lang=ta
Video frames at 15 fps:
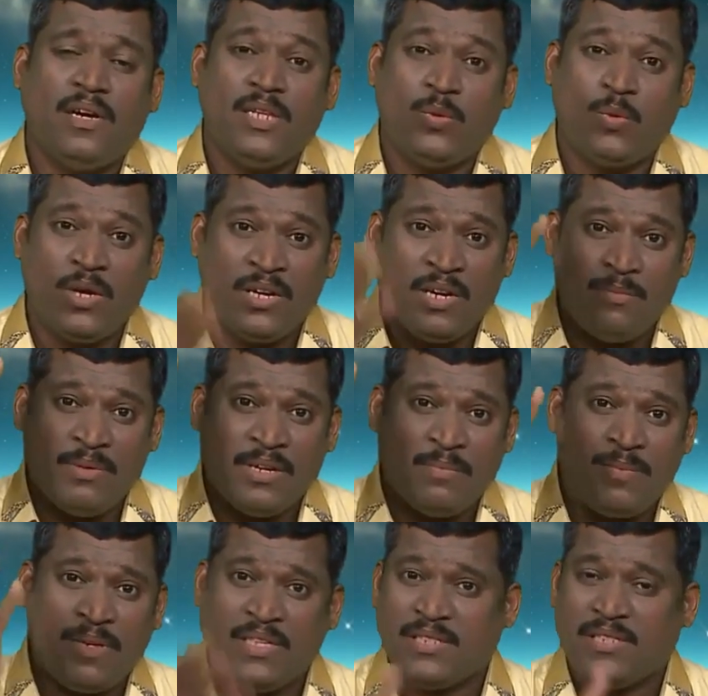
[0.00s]
இந்த உலகில்
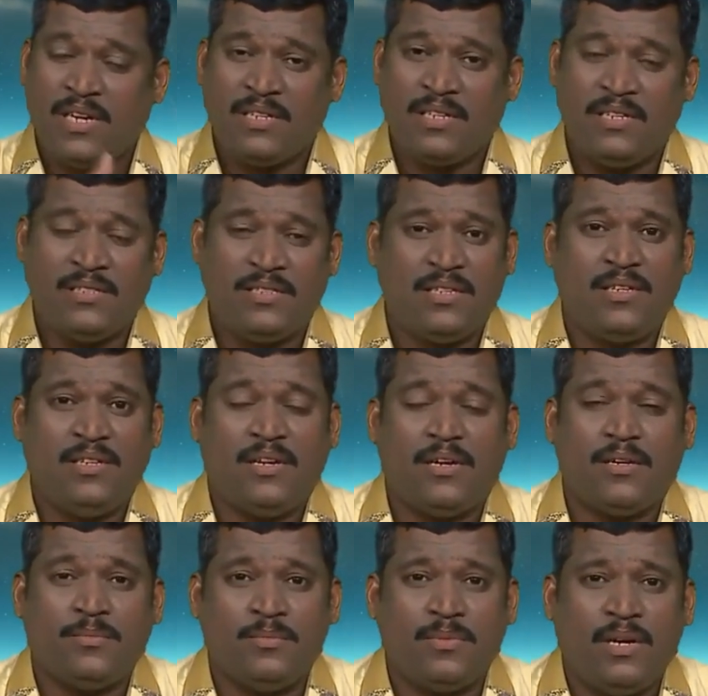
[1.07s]
மிகப்பெரிய சாதனை செய்த
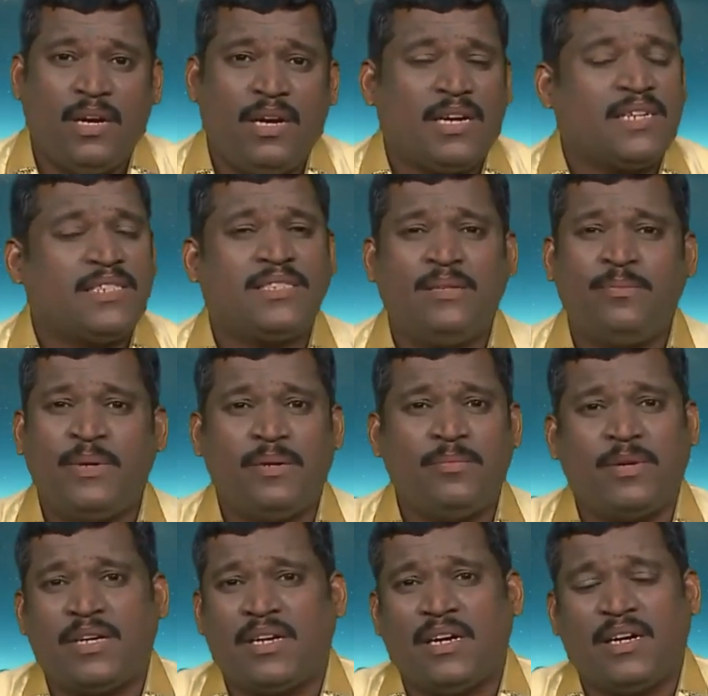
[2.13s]
யாரும் கஷ்டப்பட
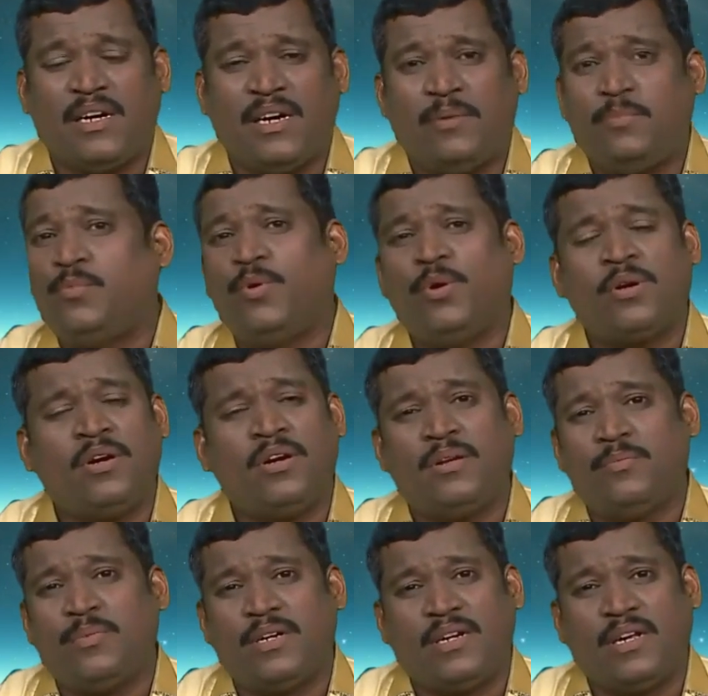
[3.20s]
மாட்டாங்க போராட
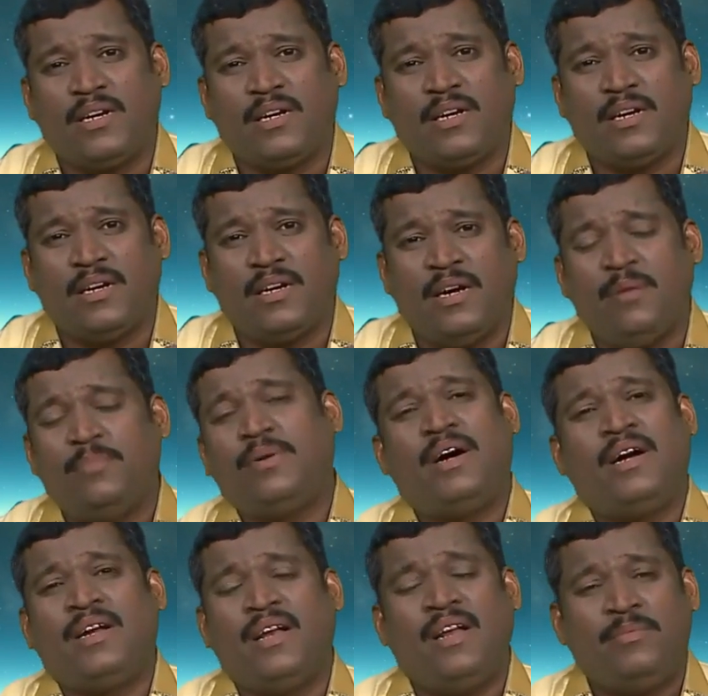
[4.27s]
மாட்டாங்க
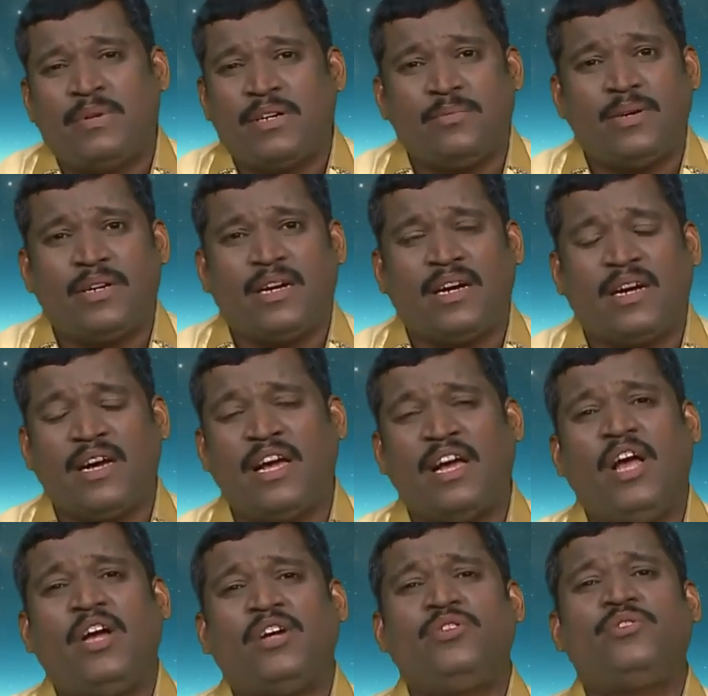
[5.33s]
பாடெல்லாம் பட மாட்டாங்க
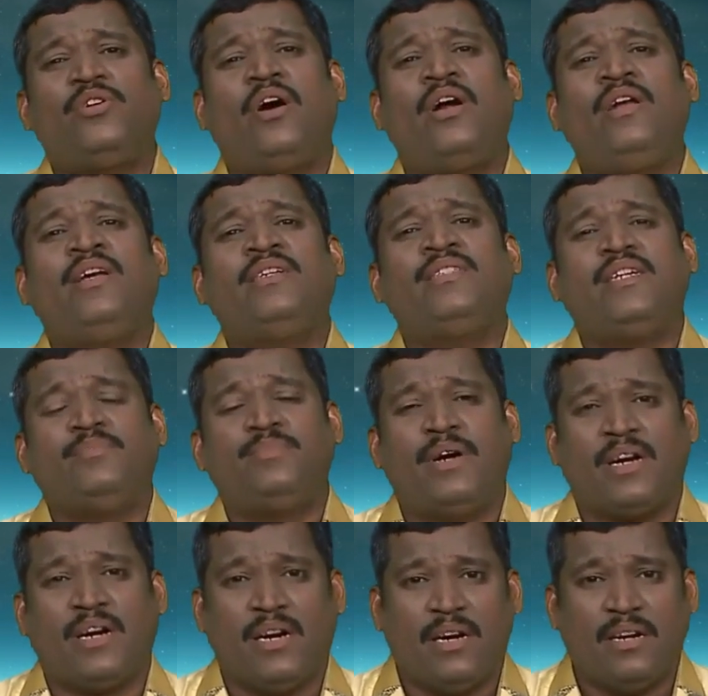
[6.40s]
ஜாலியாக
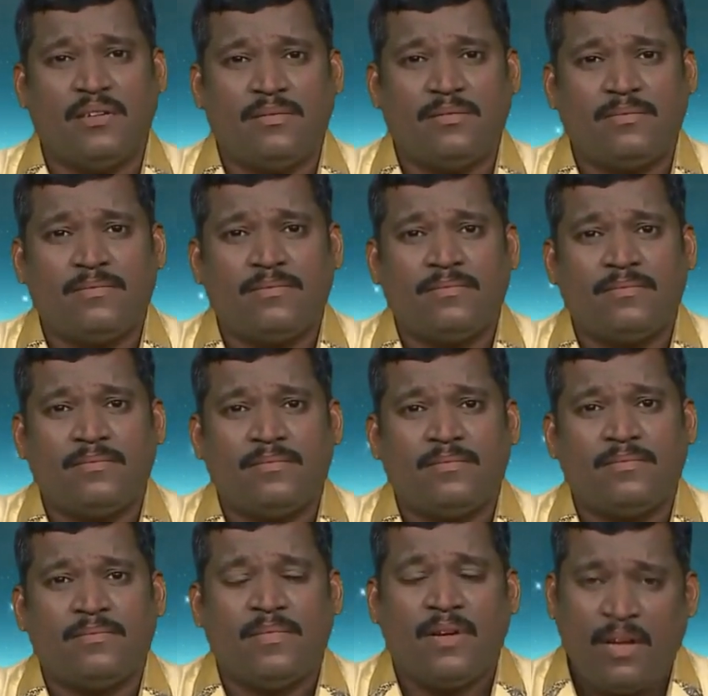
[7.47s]
ஜெயிப்பாங்க
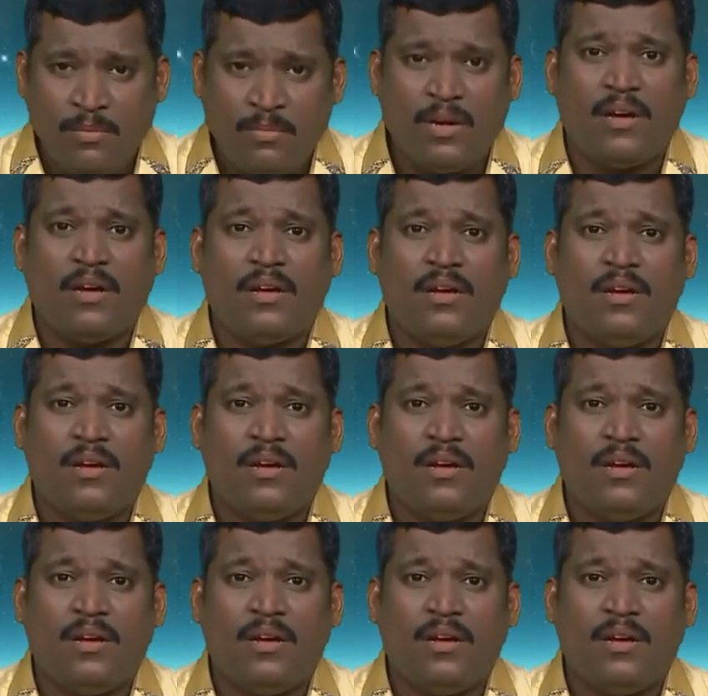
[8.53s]
ஆமாம்